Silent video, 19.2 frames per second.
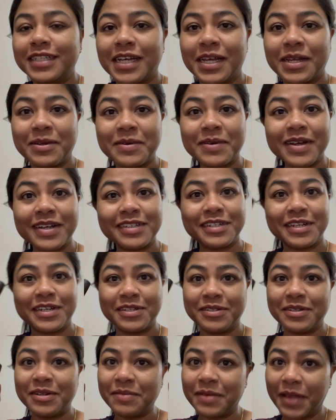যাই হোক আর সেই
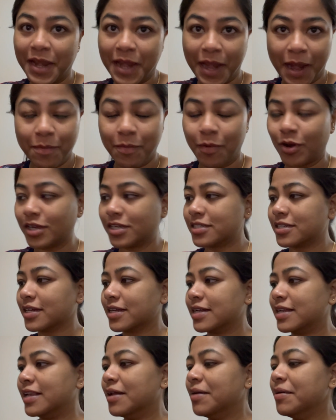জন্য আমি এই নেল পলিশটা
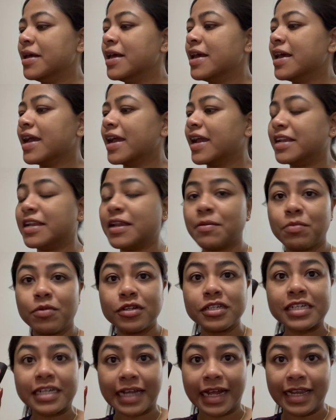কিনলাম এই নেল
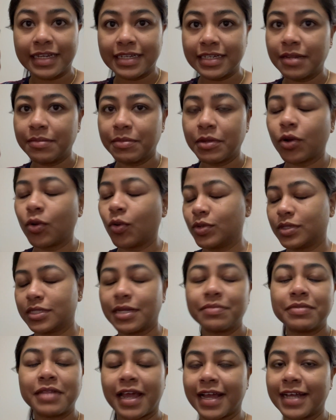পলিশের কালারটা আমি ক্লোজ
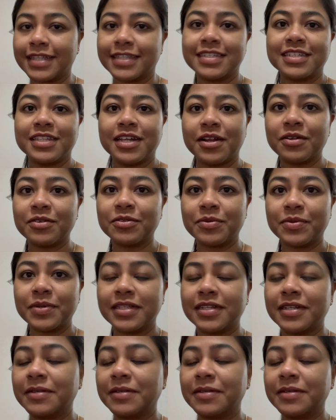আপ দেখাচ্ছি দাঁড়াও তোমাদের